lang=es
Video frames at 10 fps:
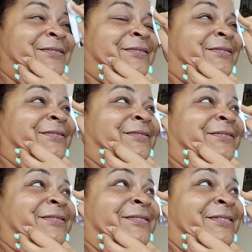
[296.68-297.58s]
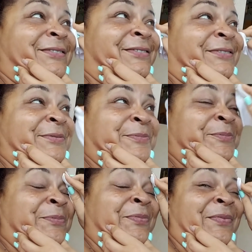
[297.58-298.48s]
Búscame el corrector.
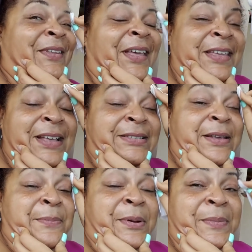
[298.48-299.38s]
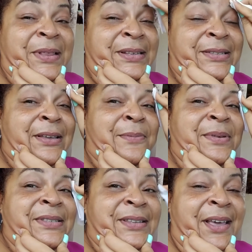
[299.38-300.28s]
Ella siempre me dice que
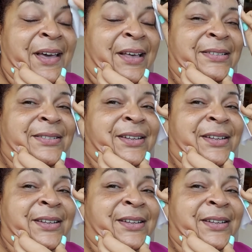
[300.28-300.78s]
mis cejas,